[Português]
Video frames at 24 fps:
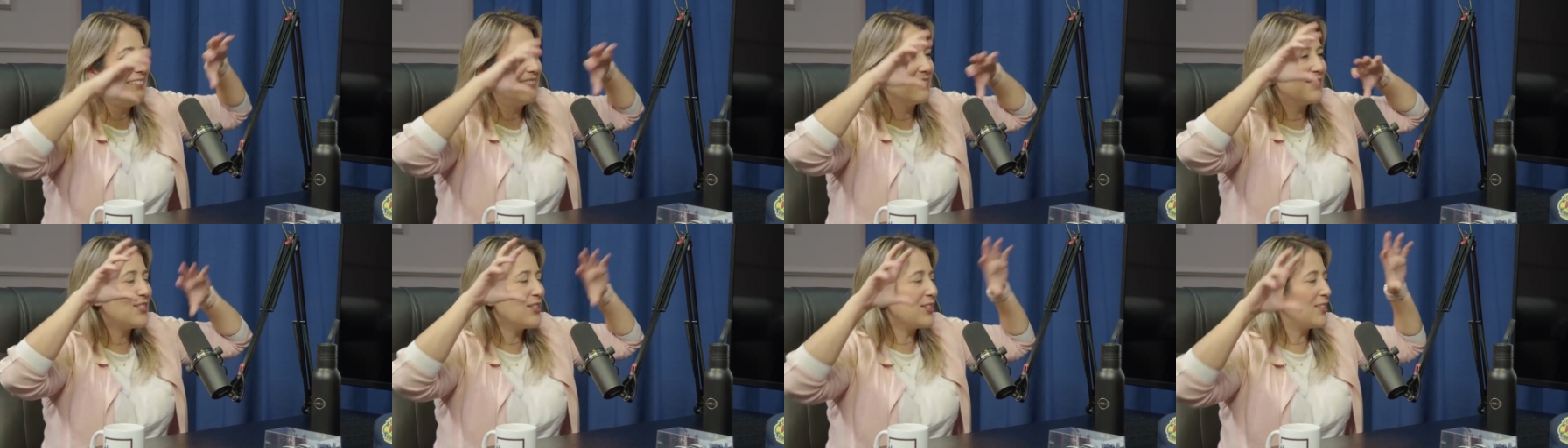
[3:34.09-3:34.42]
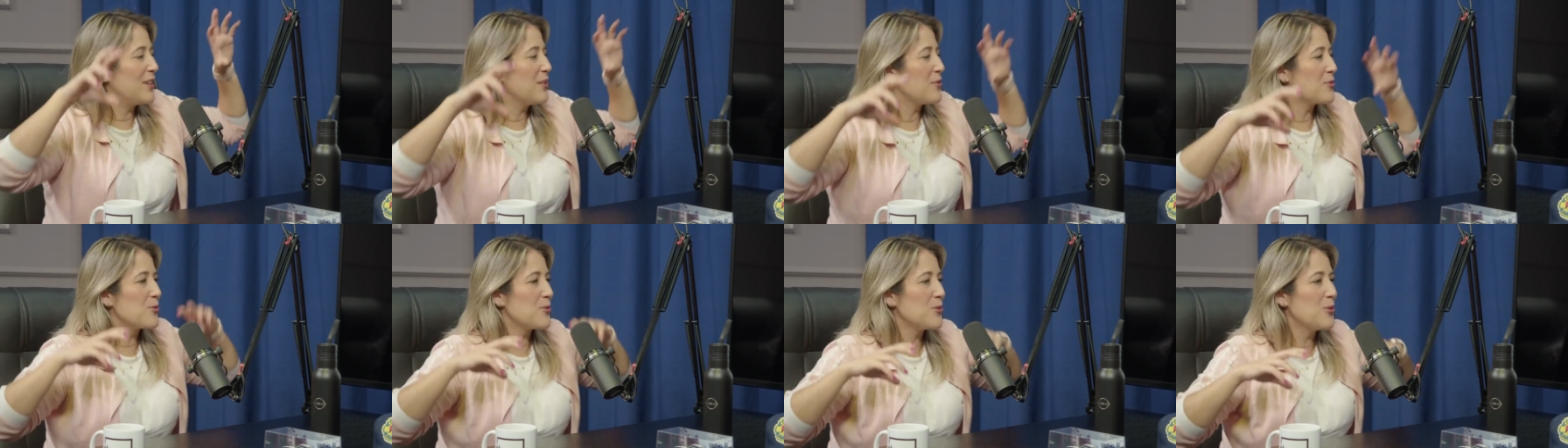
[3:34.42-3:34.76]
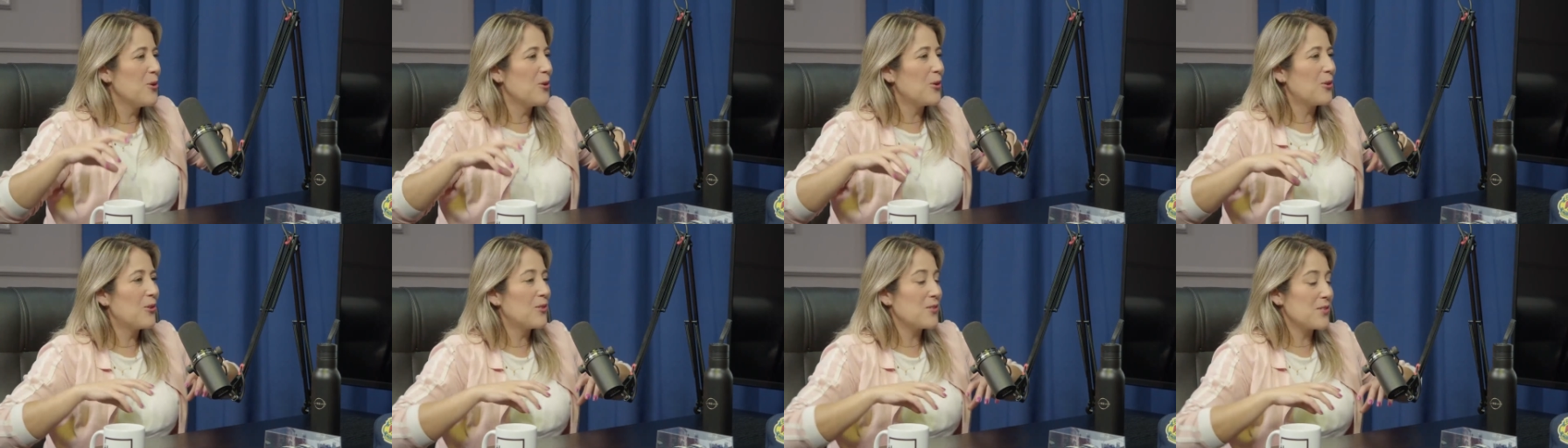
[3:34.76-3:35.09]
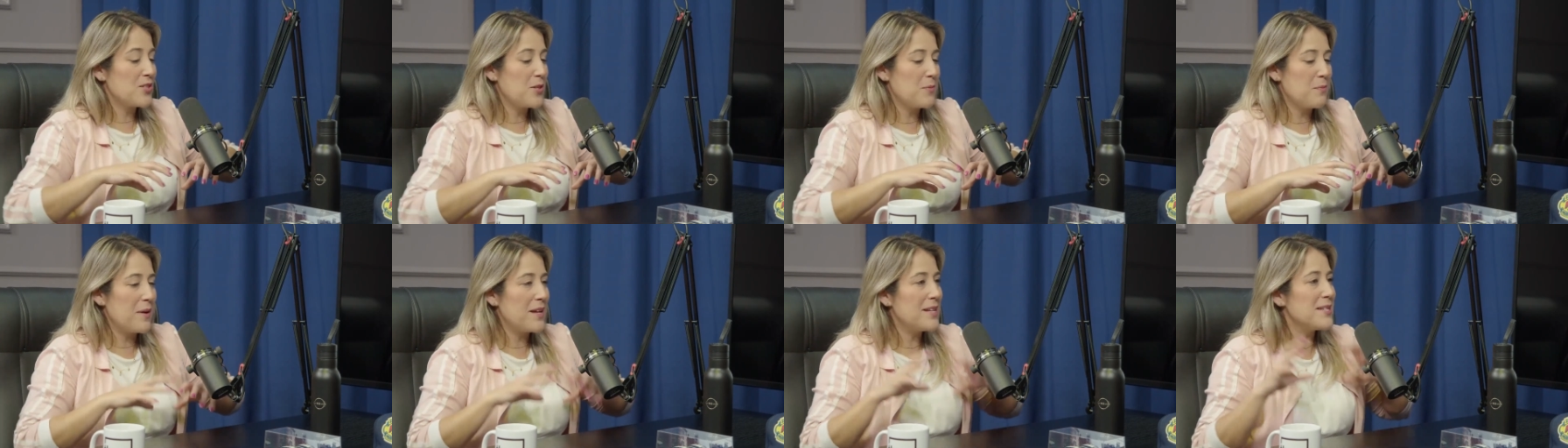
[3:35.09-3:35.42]
não sei o que, uns logos.
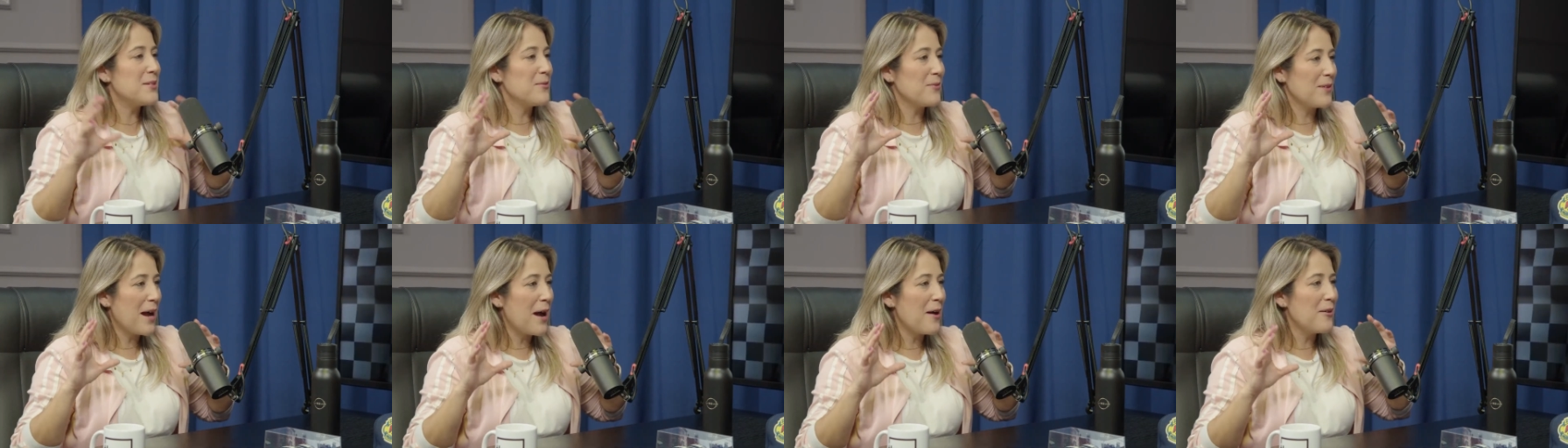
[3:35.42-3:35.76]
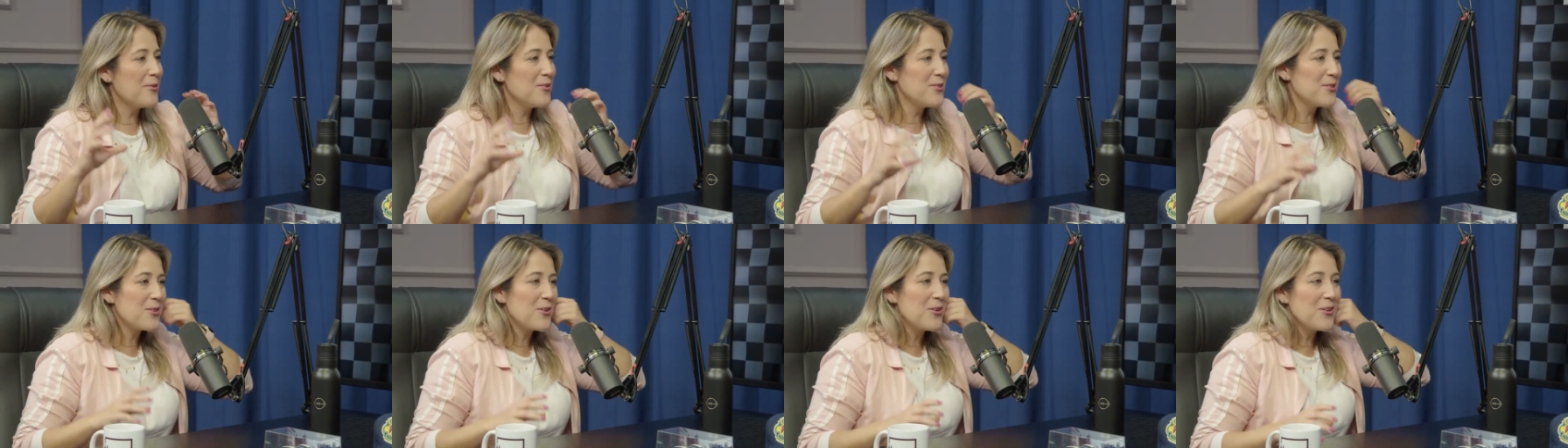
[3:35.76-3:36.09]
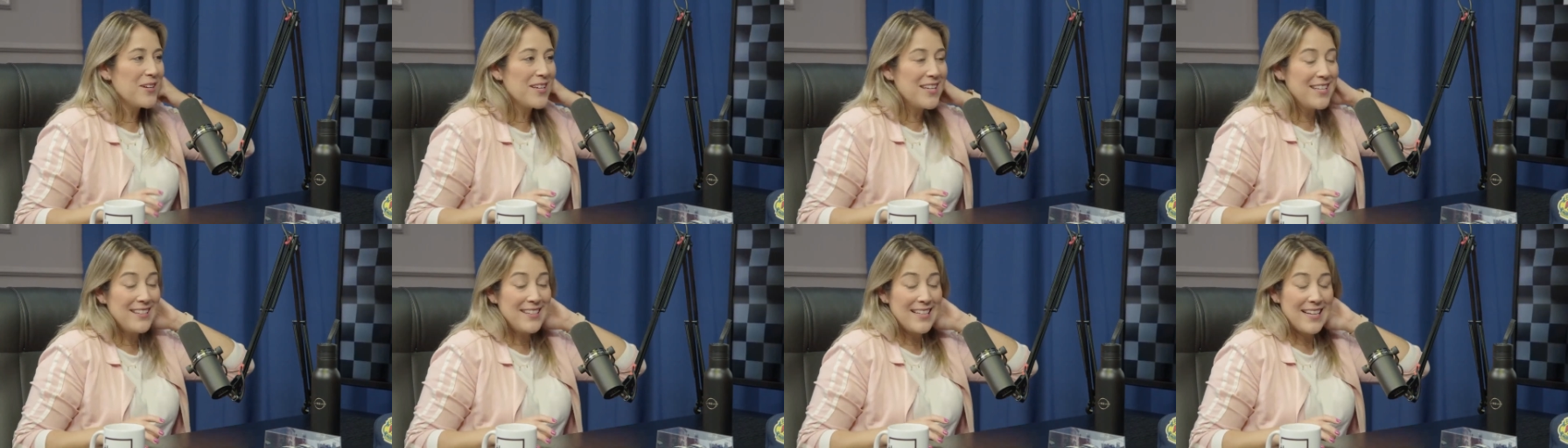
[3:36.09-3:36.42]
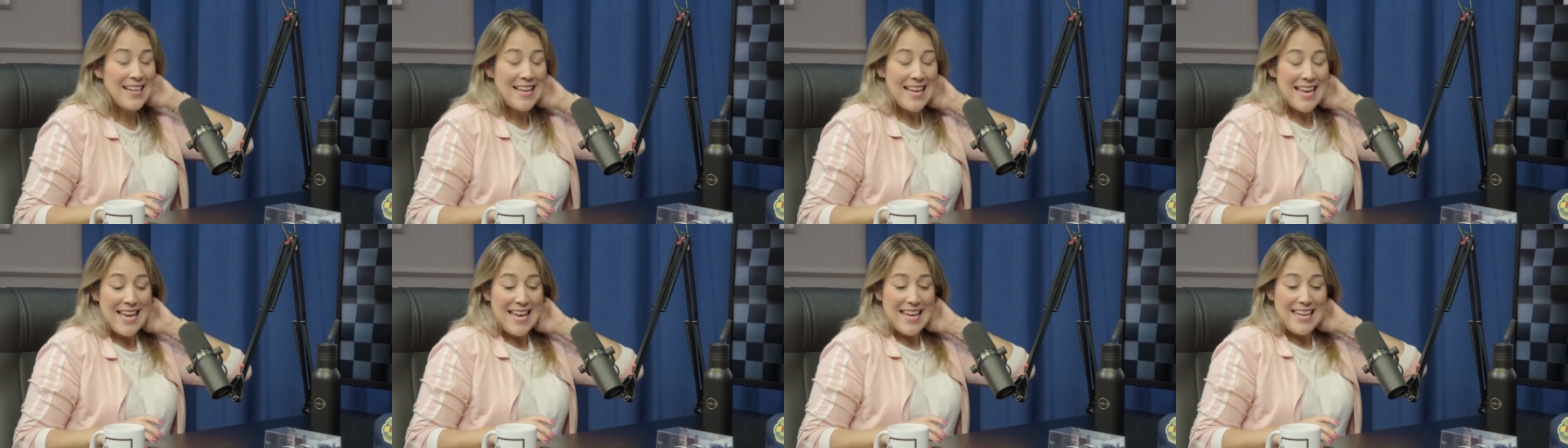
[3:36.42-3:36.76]
Tipo, parecia um carro de corrida.
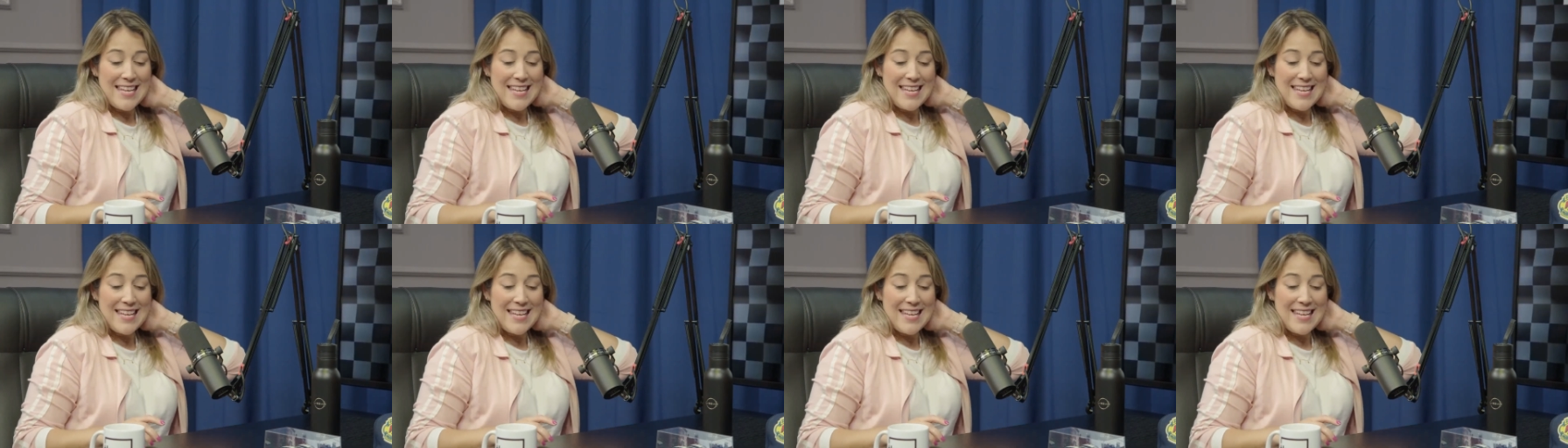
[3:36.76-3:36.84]
Sim.